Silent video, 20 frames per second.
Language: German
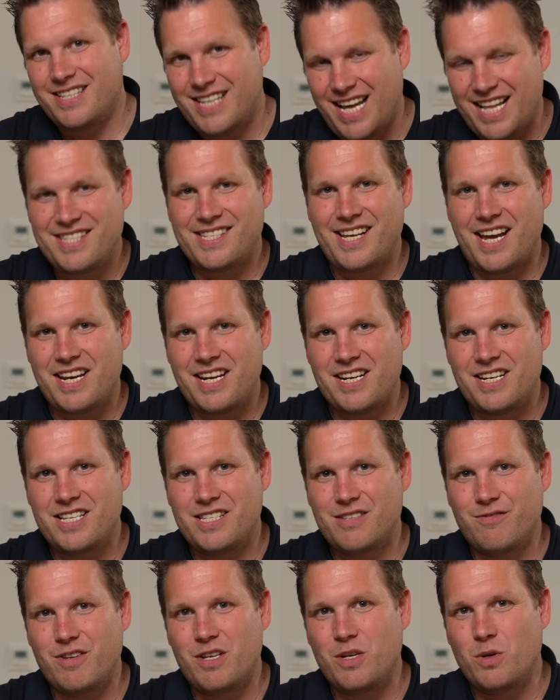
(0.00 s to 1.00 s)
Dann seid ihr in
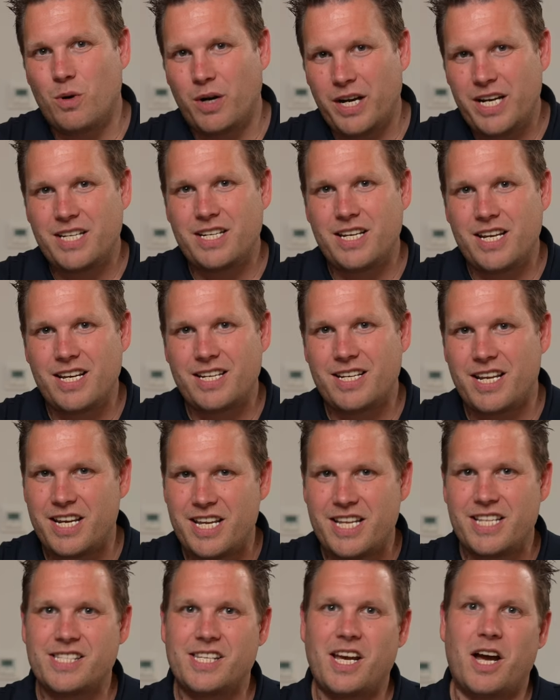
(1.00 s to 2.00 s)
diesem Video richtig, denn
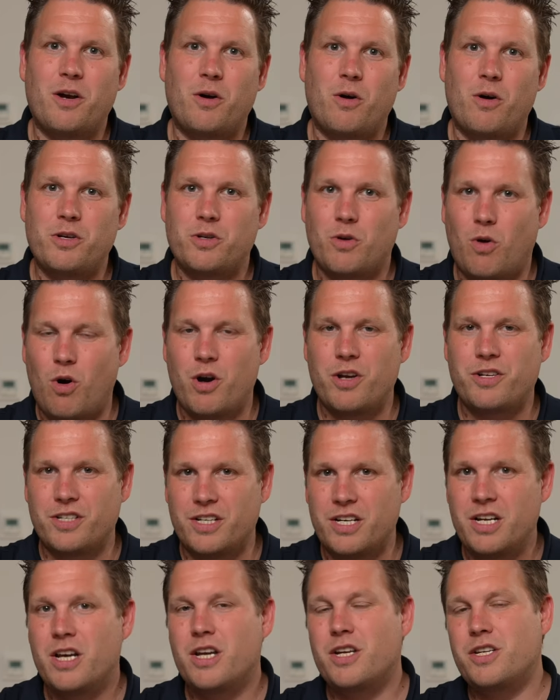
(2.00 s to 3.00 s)
ich zeige euch
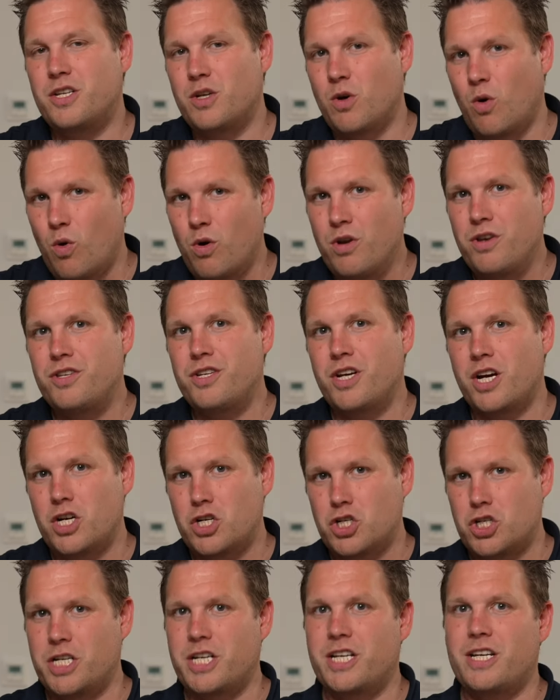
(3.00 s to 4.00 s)
heute die
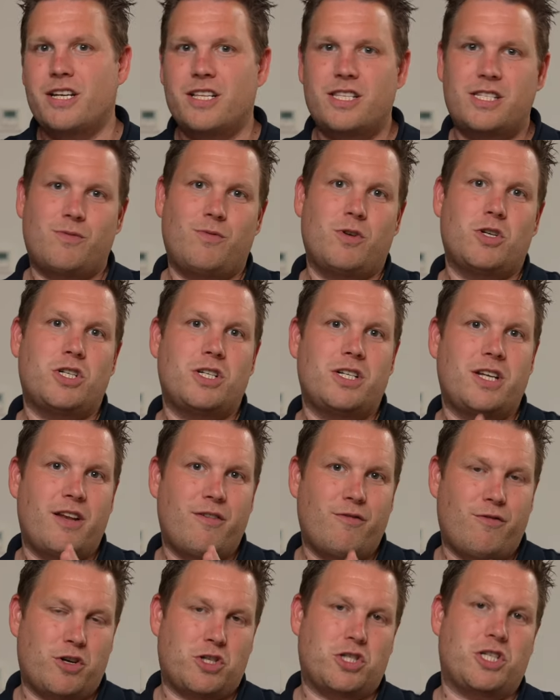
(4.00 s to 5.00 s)
Unterschiede zwischen
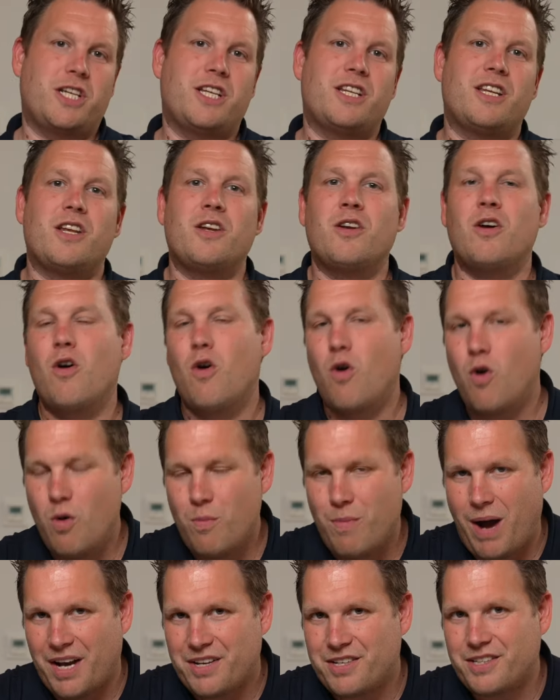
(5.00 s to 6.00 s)
den verschiedenen
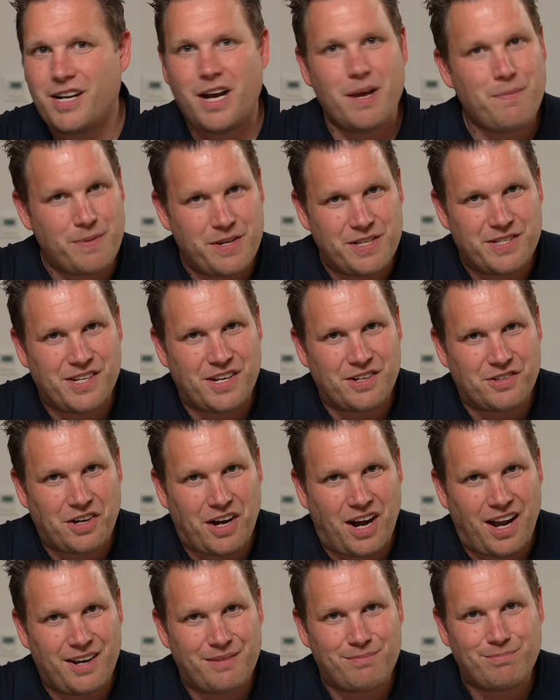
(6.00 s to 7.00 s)
Homatik IP-Zentralen.